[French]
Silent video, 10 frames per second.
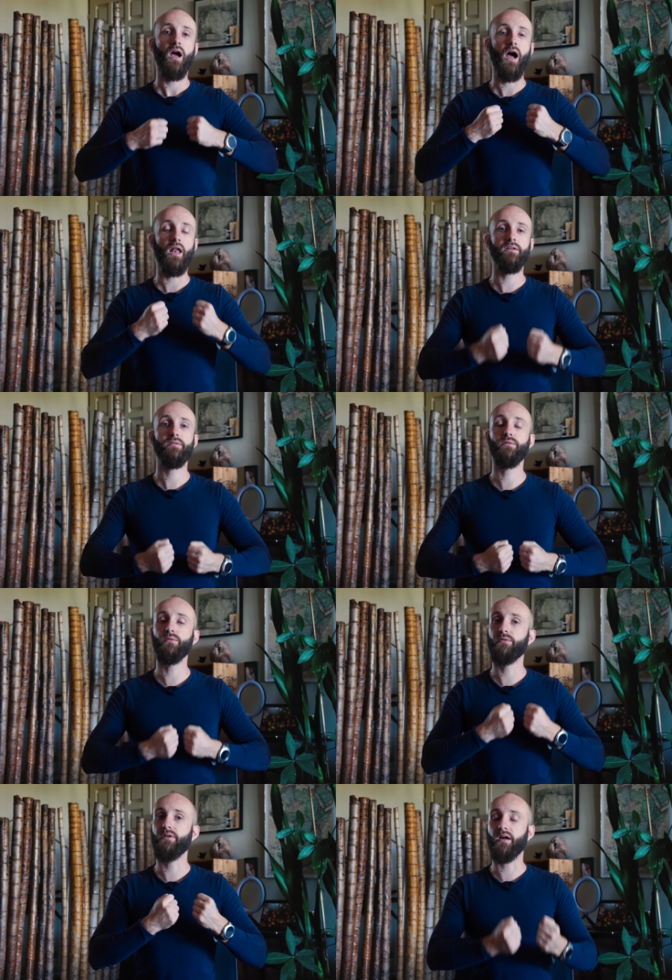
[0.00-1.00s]
à
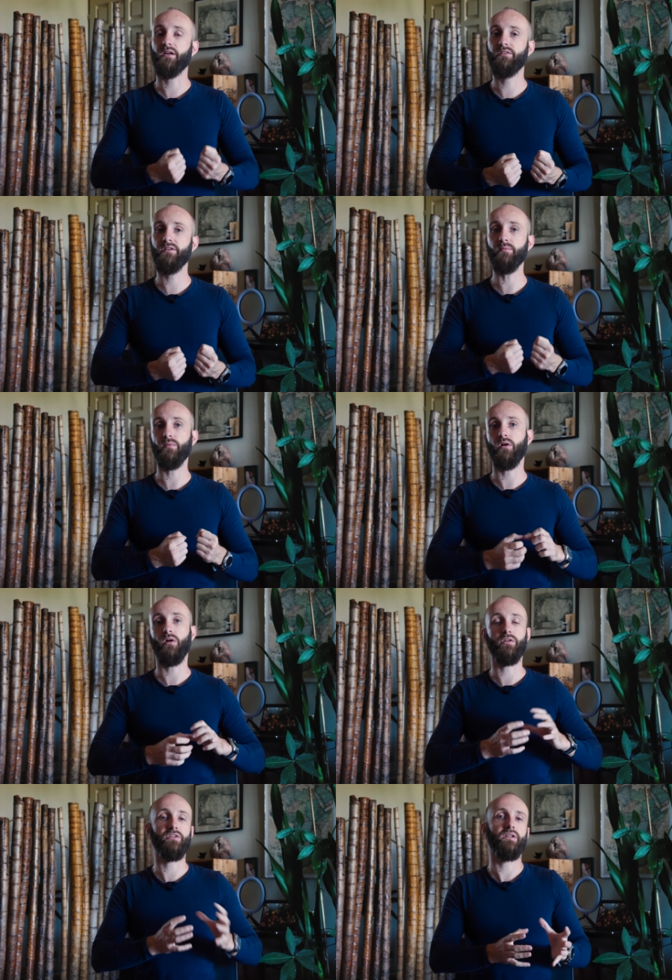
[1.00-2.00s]
l'issue d'un régime,
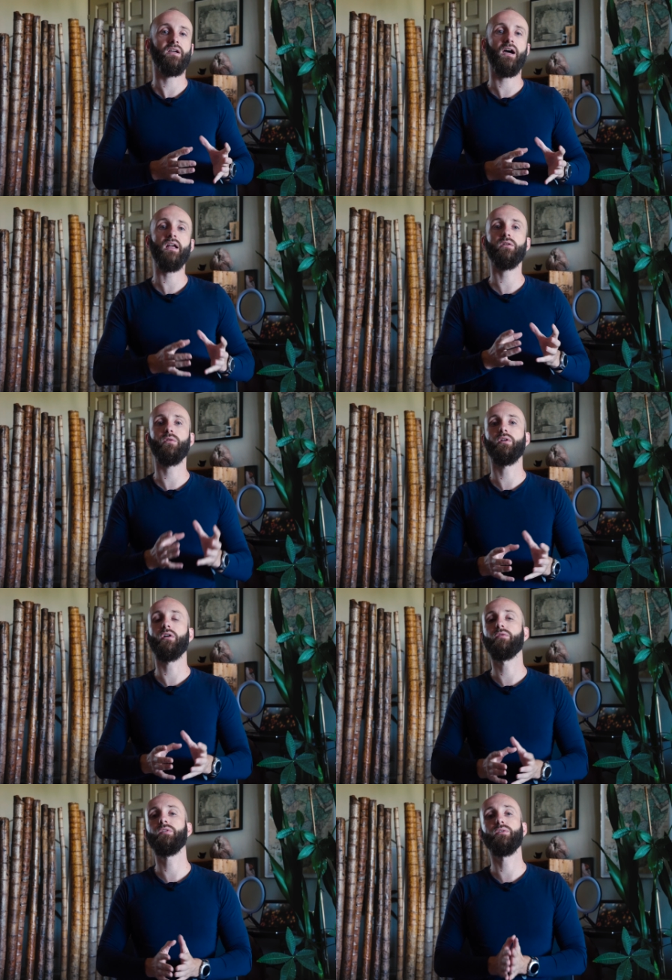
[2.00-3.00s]
en général, on a
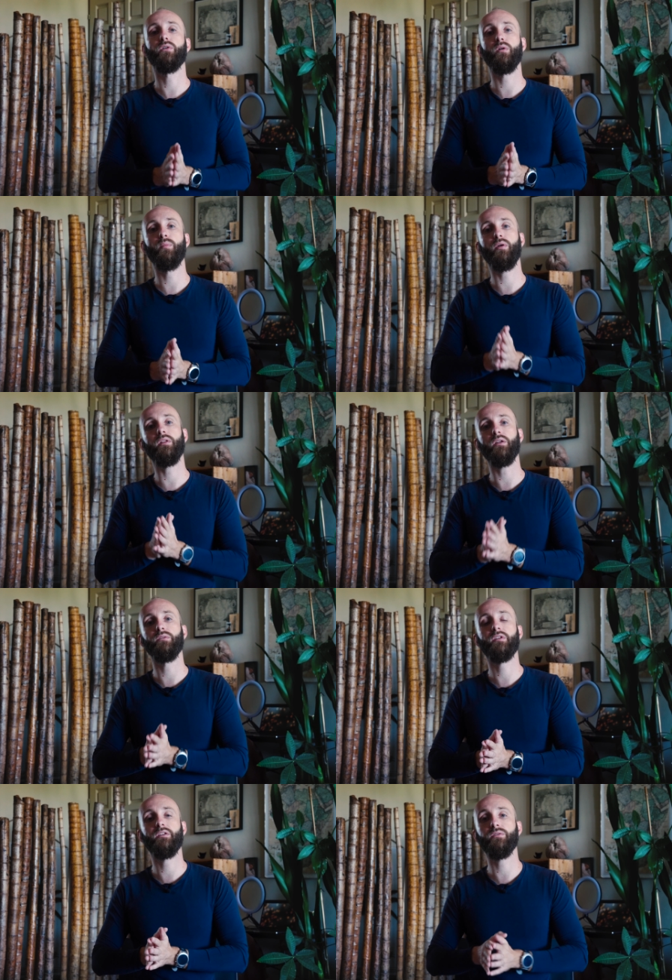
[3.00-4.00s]
envie de reprendre la
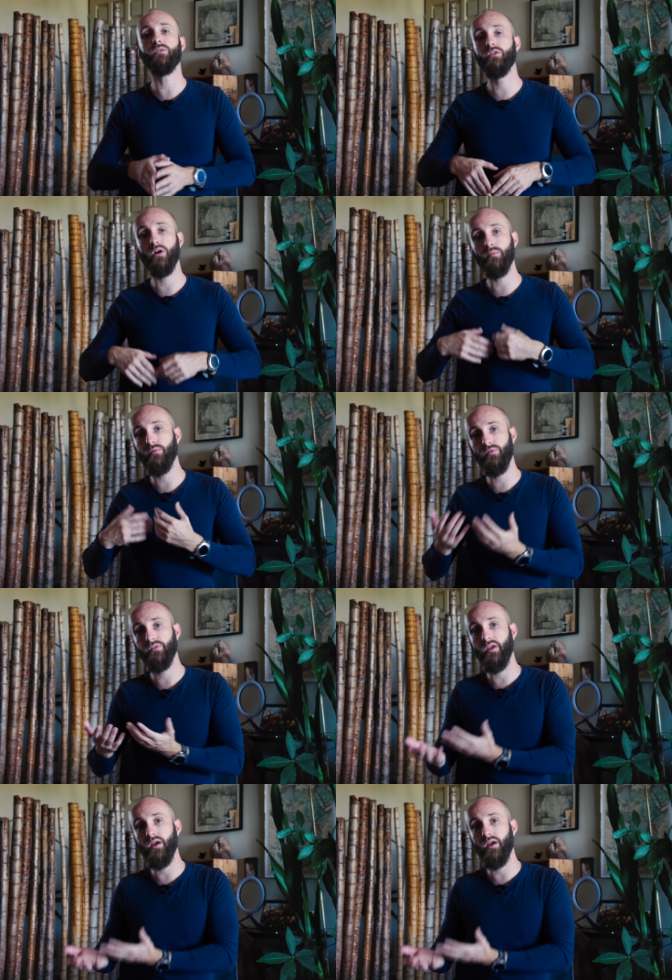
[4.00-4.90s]
nutrition comme on faisait